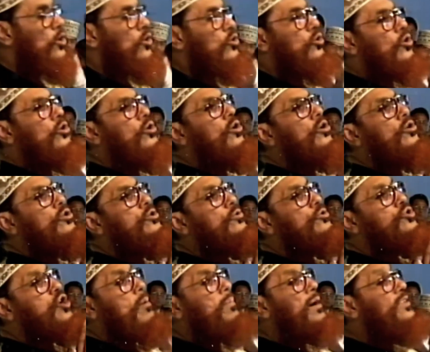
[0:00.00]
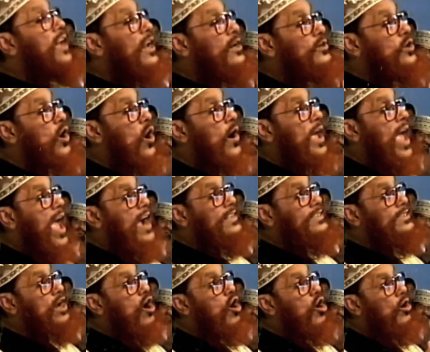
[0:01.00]
কোনো সমাধান নয়
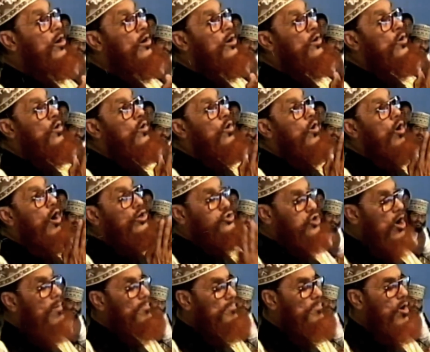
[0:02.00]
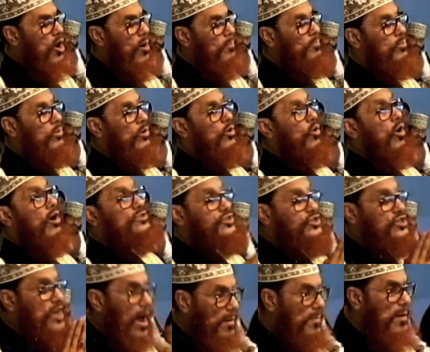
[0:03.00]
একটা অসম্ভব
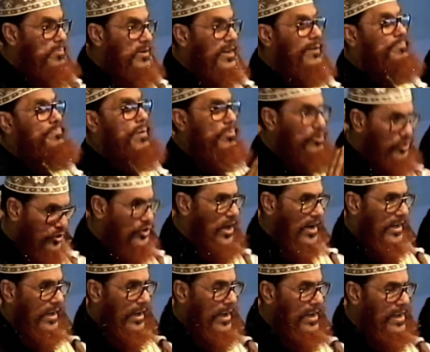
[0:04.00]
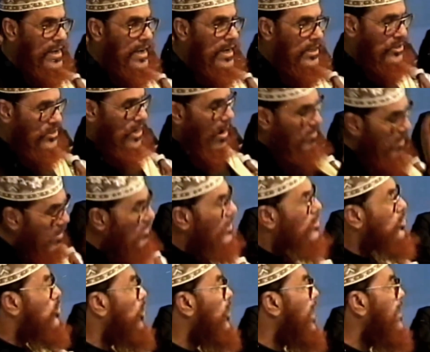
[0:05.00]
অস্বাভাবিক ব্যবস্থাকে
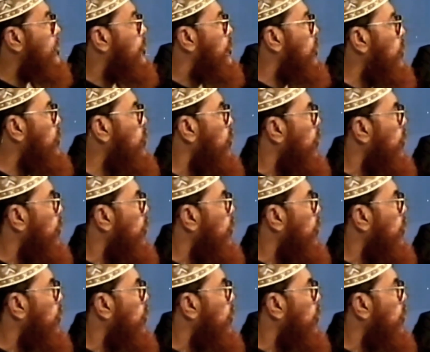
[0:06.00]
স্বাভাবিক করার জন্য